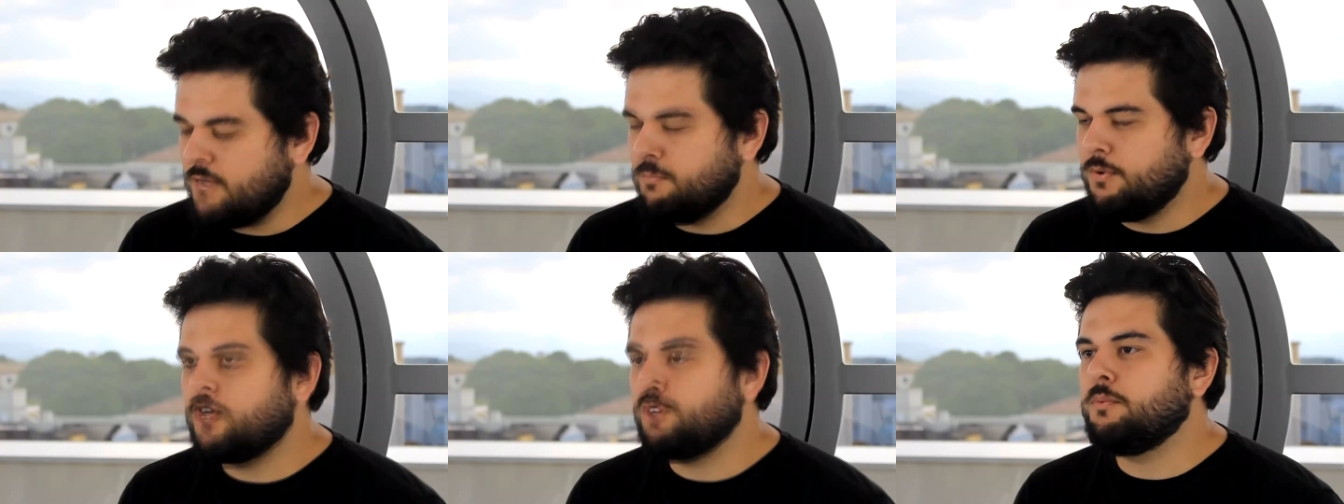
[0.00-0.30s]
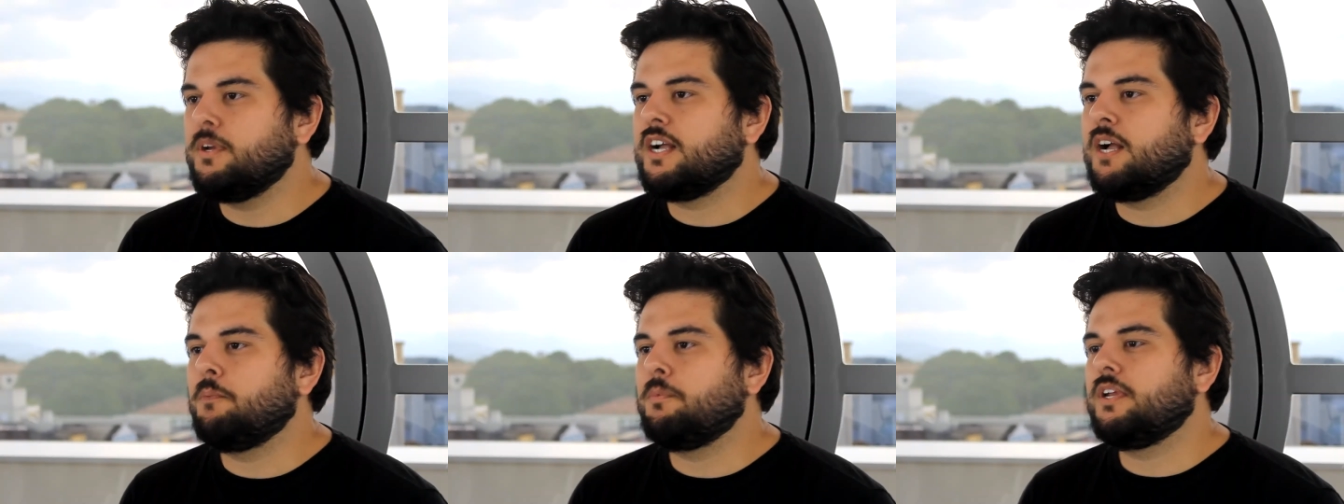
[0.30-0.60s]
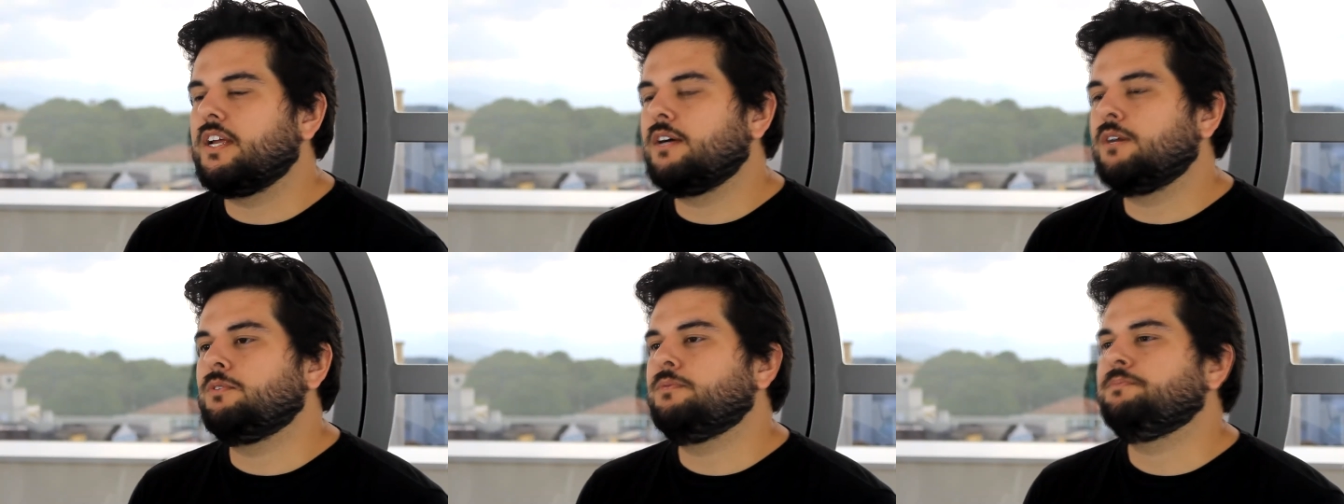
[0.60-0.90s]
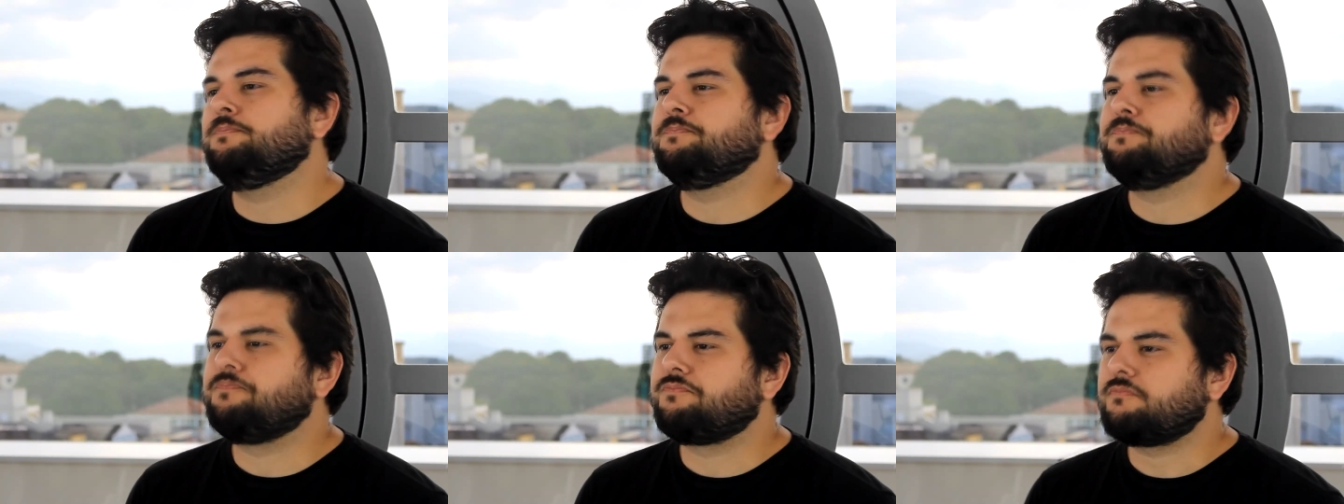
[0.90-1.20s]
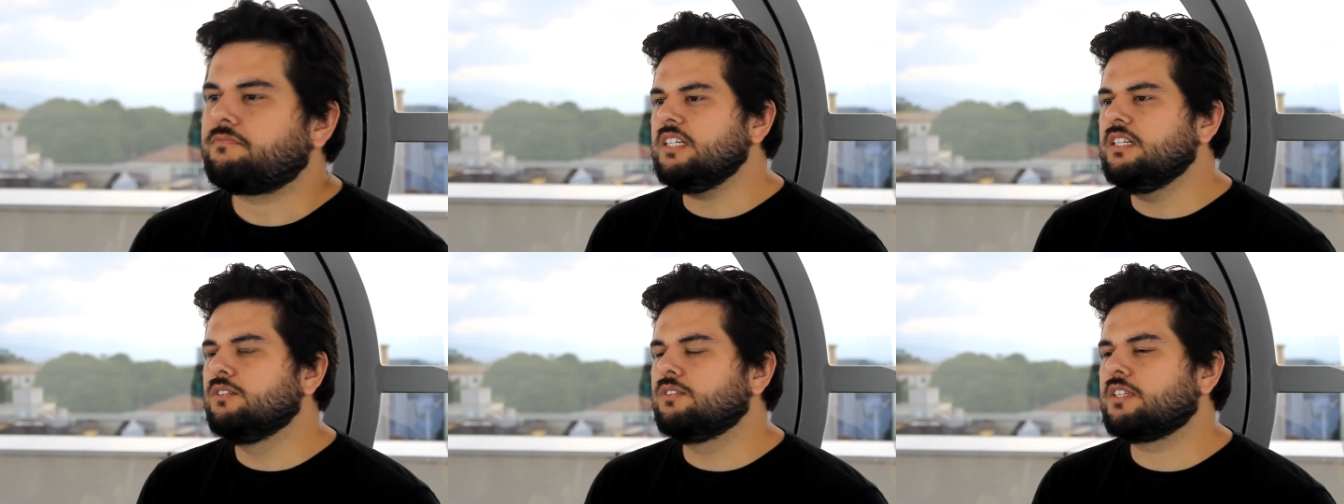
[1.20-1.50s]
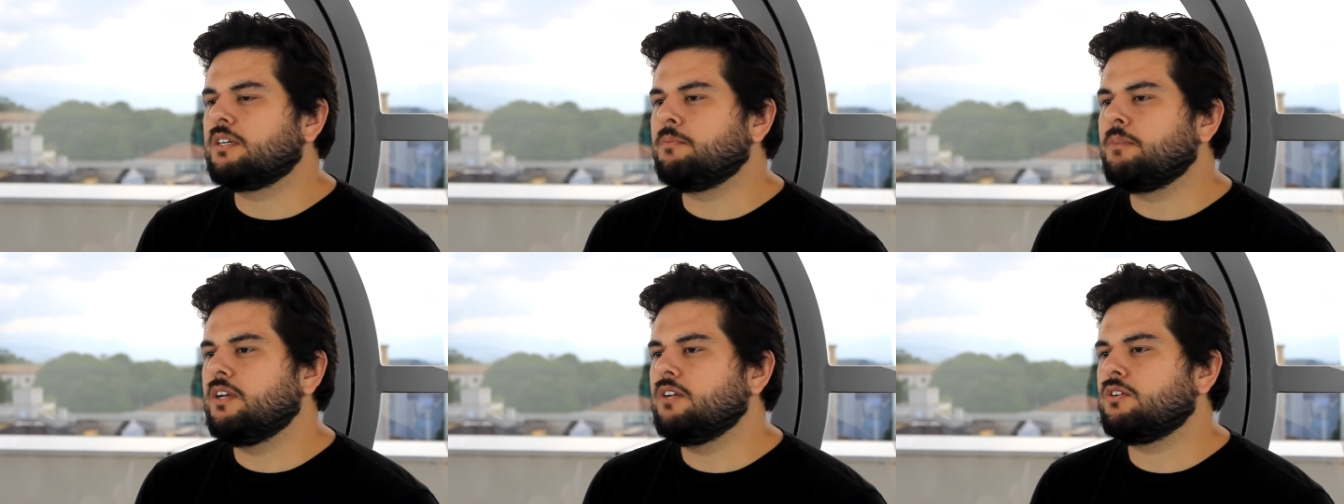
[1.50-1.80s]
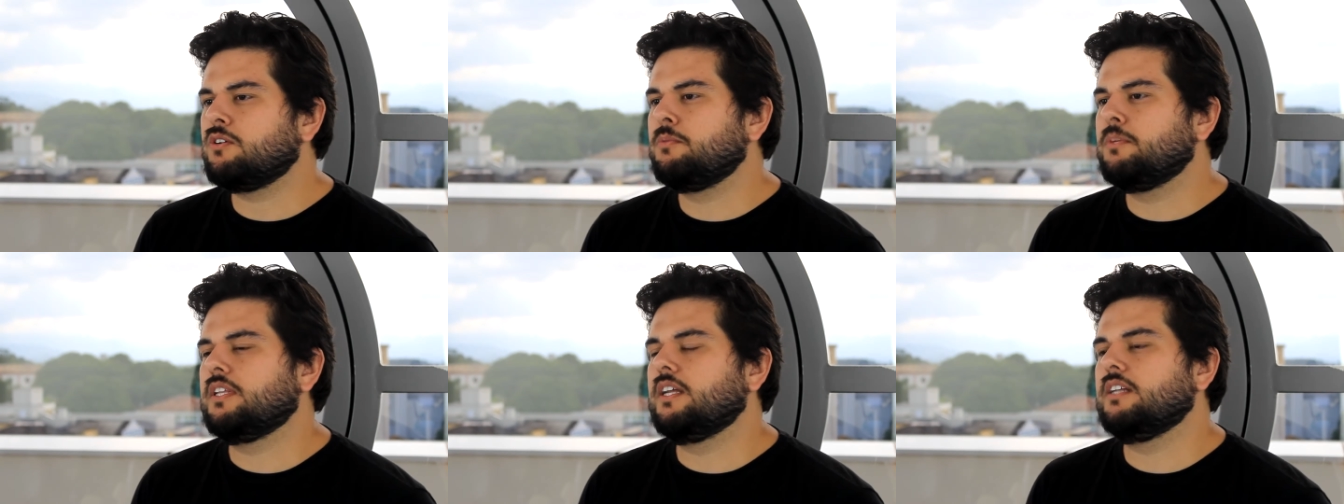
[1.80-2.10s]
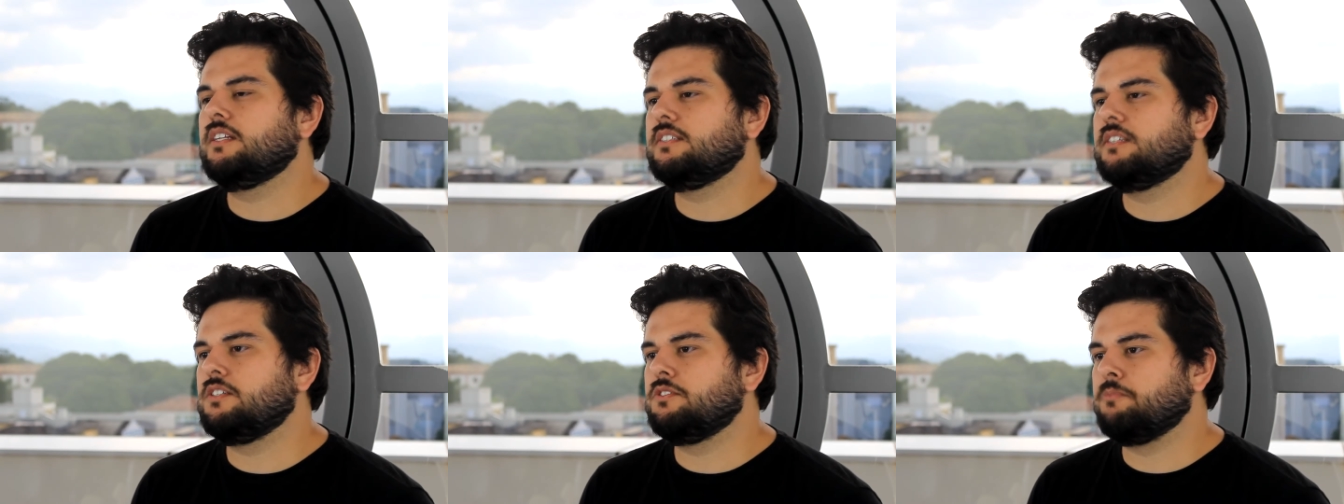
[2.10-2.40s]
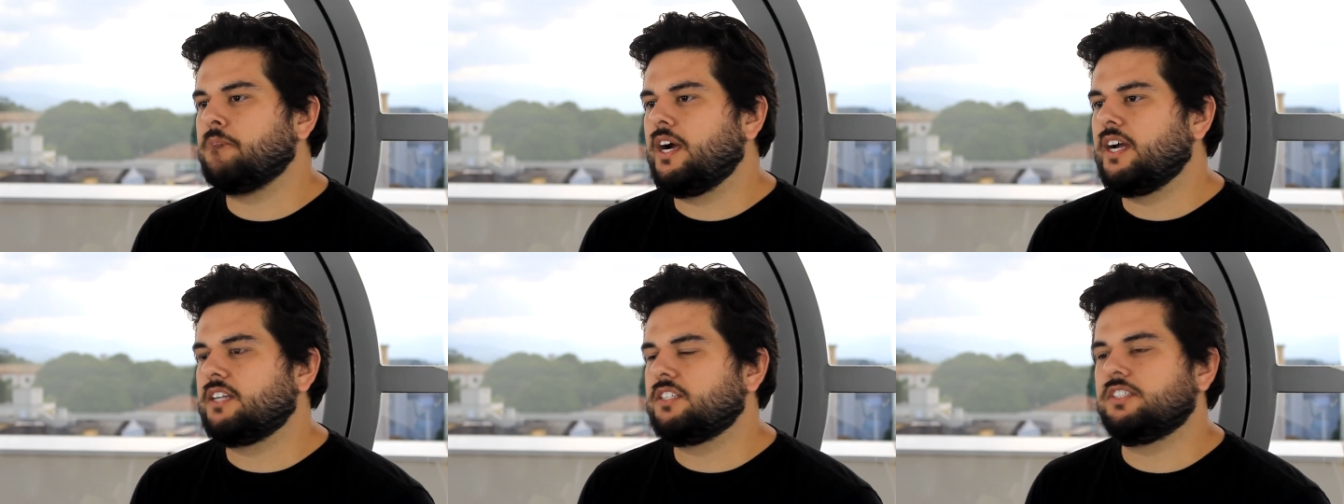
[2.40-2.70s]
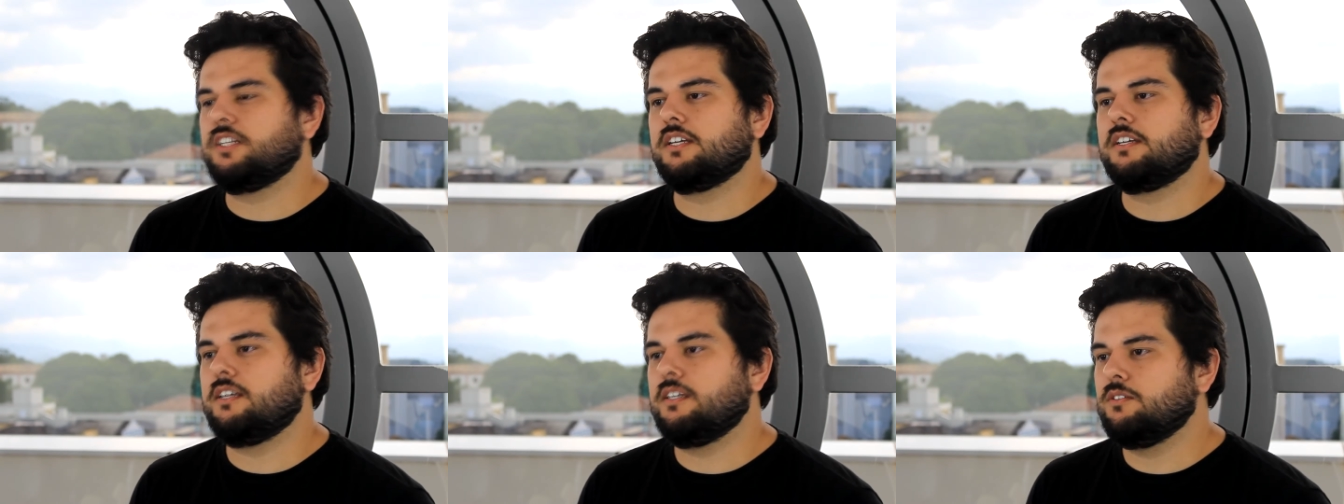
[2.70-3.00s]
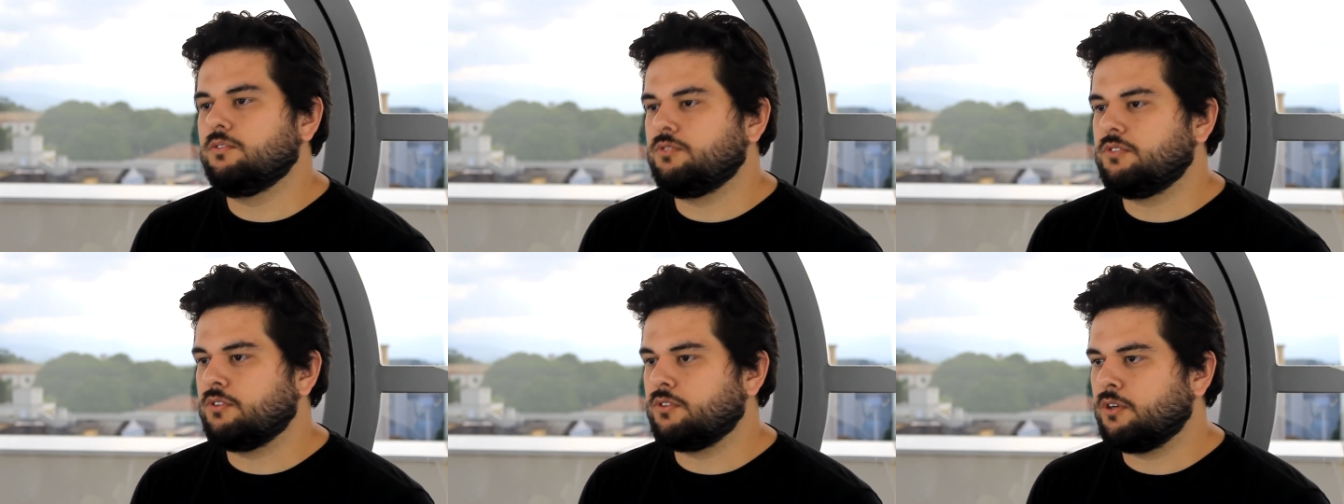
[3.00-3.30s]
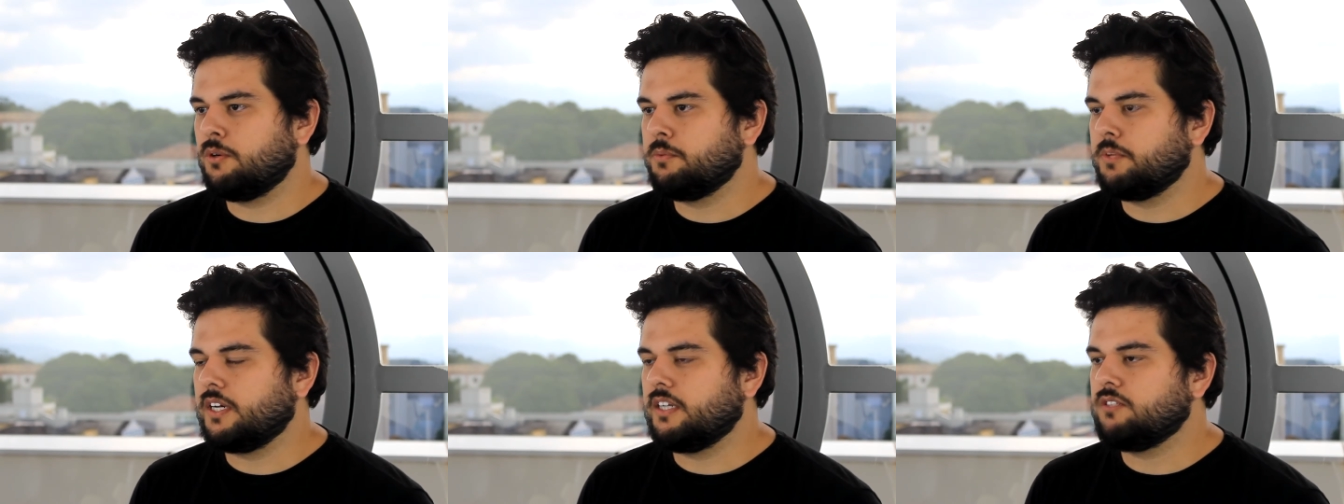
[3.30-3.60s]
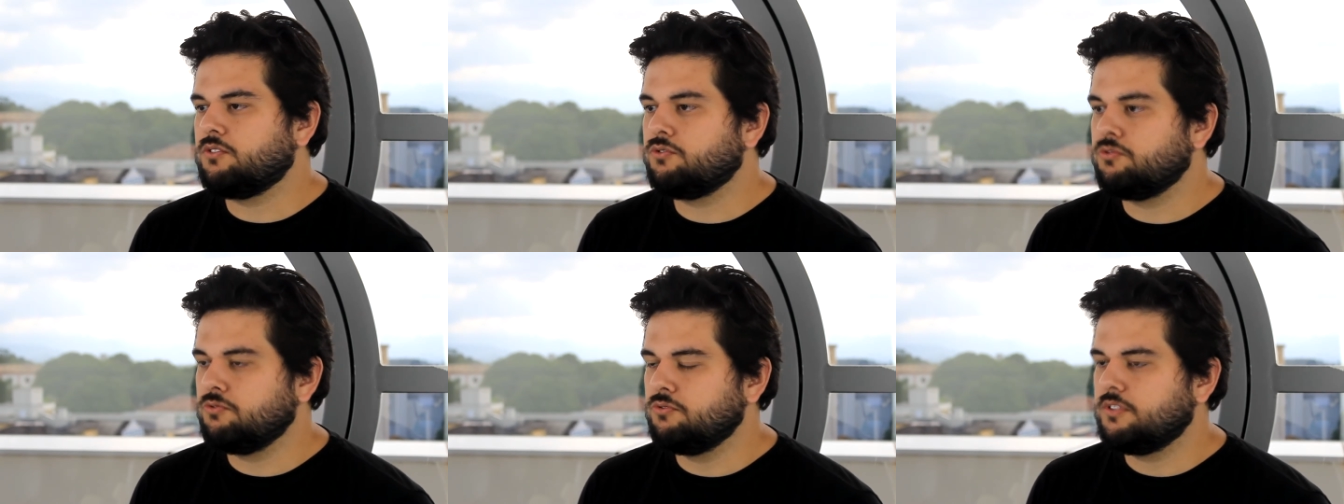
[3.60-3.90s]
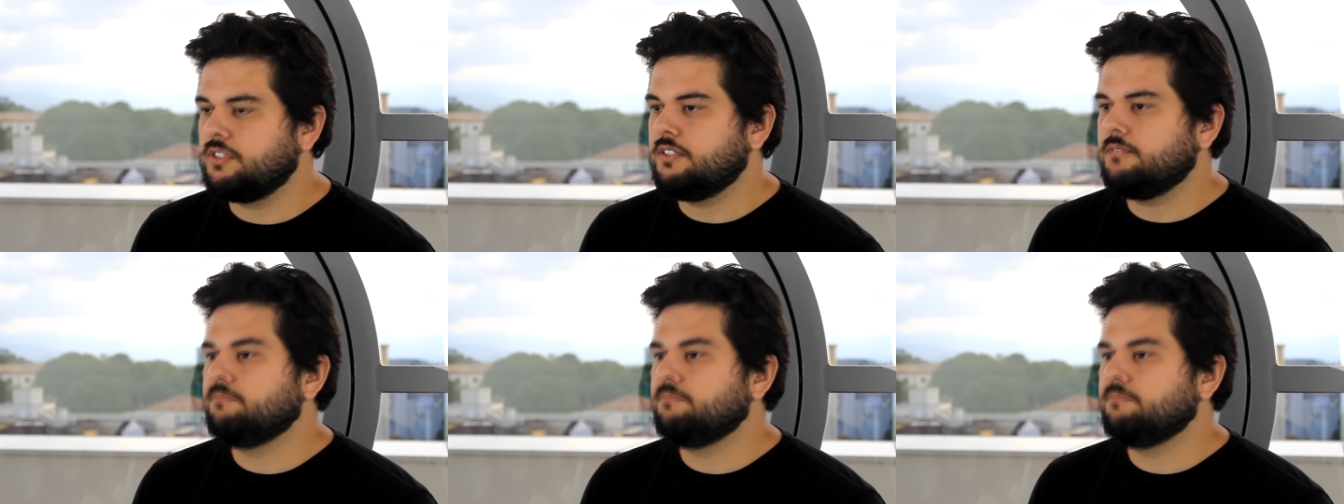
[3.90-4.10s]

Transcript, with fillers: Meu nome é Gabriel, eu trabalho como analista de marketing aqui do Cicobi Credsuca.